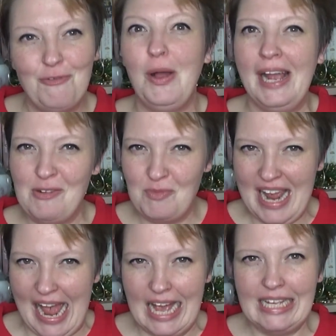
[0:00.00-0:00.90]
vor einem
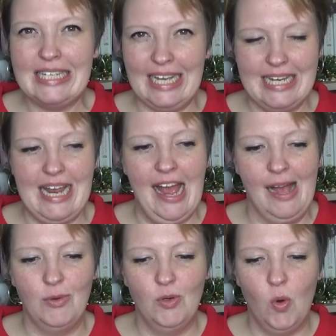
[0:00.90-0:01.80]
Jahr gedreht
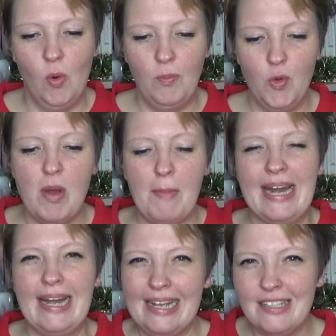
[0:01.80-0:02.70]
habe, um über
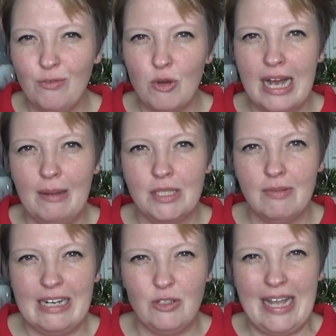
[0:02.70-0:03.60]
mein Lesevorhaben
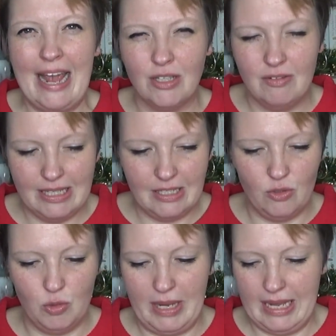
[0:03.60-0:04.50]
2021
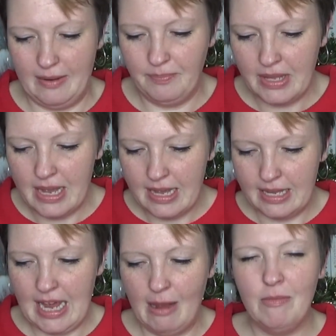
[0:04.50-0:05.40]
zu sprechen.
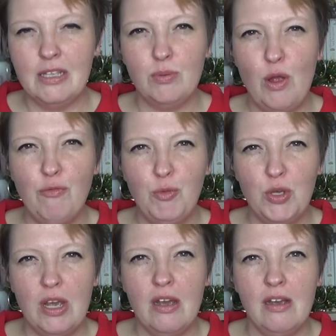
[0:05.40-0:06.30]
Ich habe mir zwölf
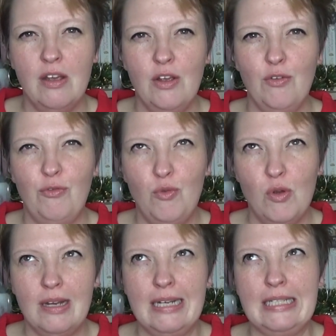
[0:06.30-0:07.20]
Bücher
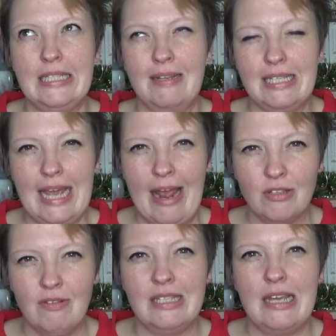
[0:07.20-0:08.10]
für
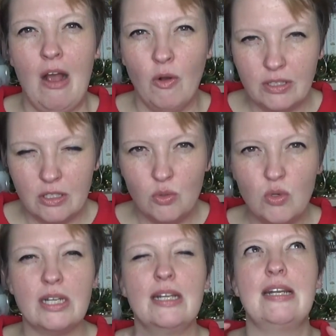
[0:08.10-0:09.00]
2021
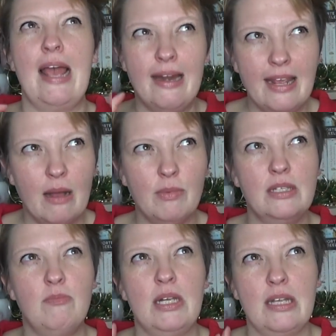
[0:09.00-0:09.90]
ausgesucht. Nein, ich habe
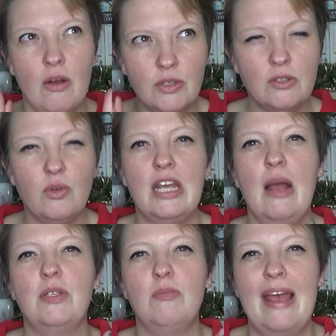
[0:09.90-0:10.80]
sie mir nicht ausgesucht, ich
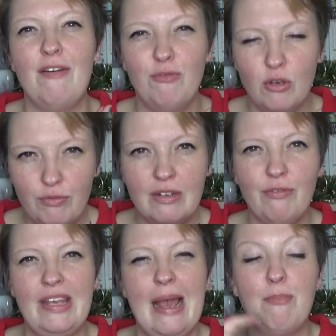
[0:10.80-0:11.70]
habe sie mir
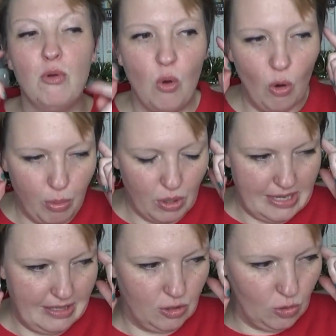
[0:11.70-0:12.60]
erwürfelt via
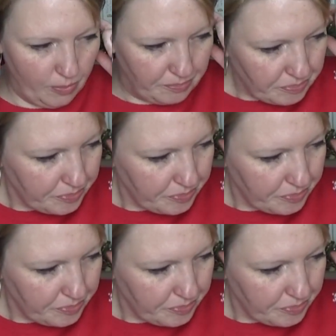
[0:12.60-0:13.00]
Bookropoli. So,